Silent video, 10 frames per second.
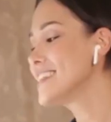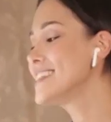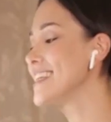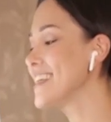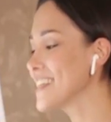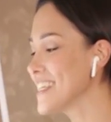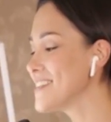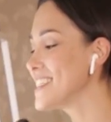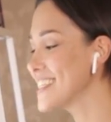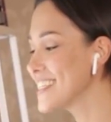
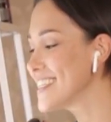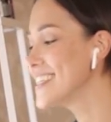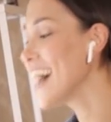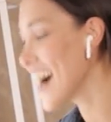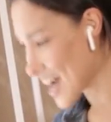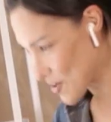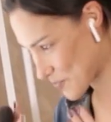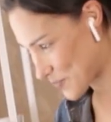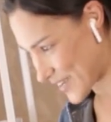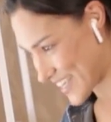Стрелки всегда
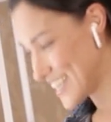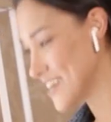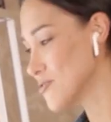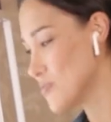были в